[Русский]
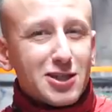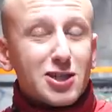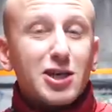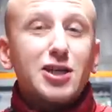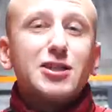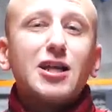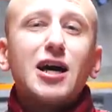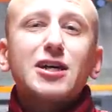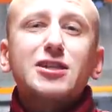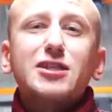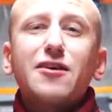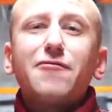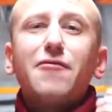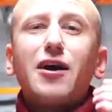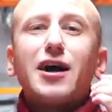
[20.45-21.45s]
этаже
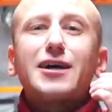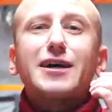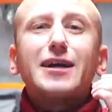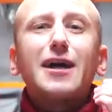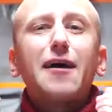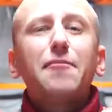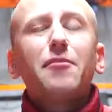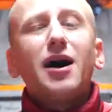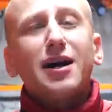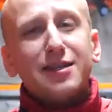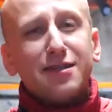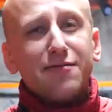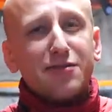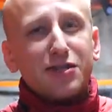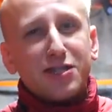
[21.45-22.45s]
нашего
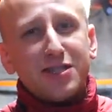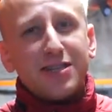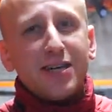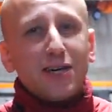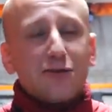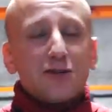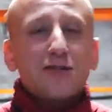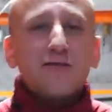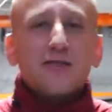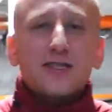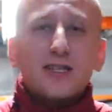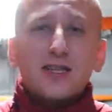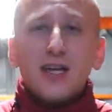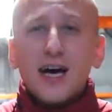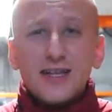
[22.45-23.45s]
громадного шестиярусного
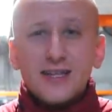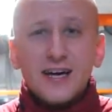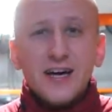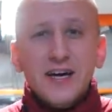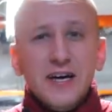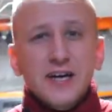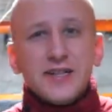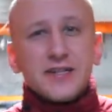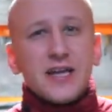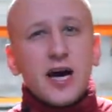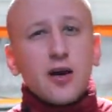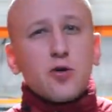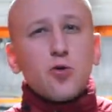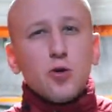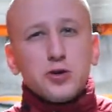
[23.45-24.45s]
склада
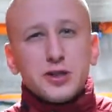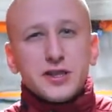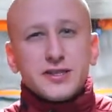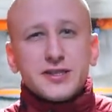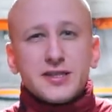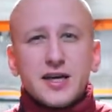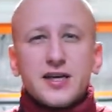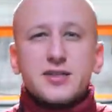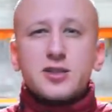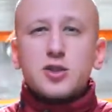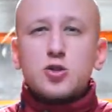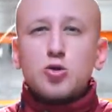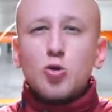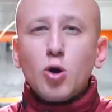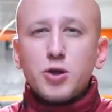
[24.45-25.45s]
находятся
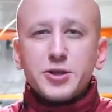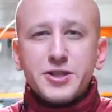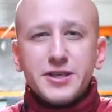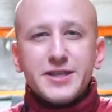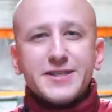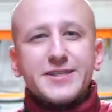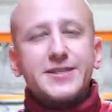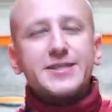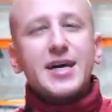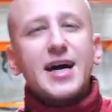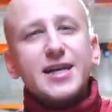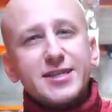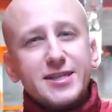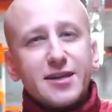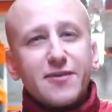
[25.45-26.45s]
сотни
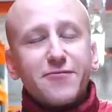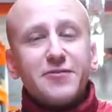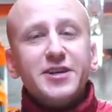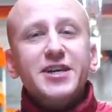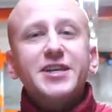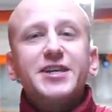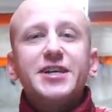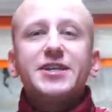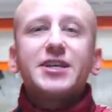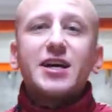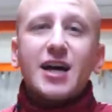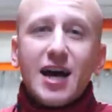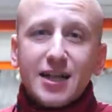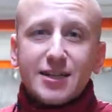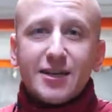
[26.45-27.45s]
стартеров и
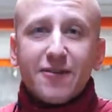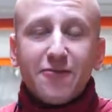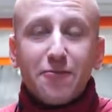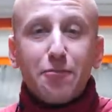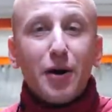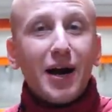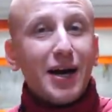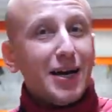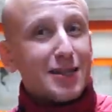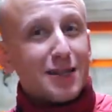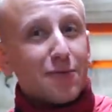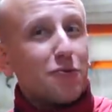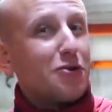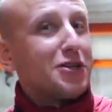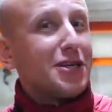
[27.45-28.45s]
генераторов.
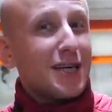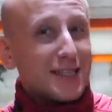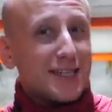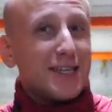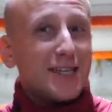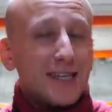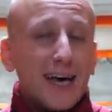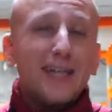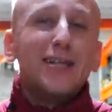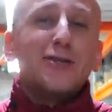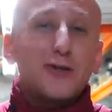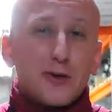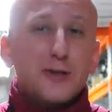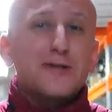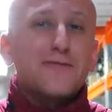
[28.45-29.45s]
Поэтому, если надо,
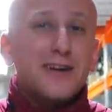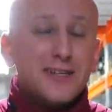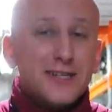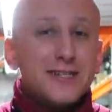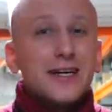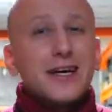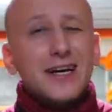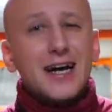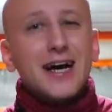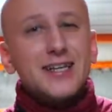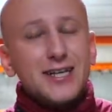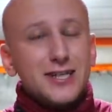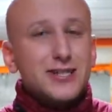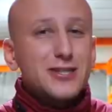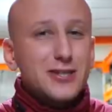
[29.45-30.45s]
то звоните,
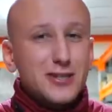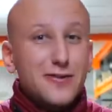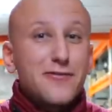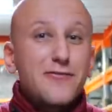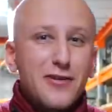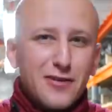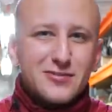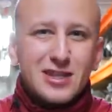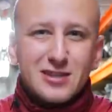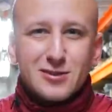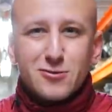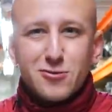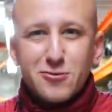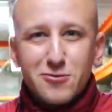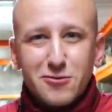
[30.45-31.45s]
конечно же, в
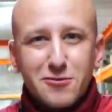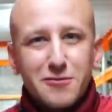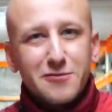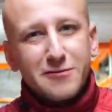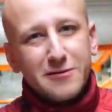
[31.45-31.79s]
«АвтоСтронг».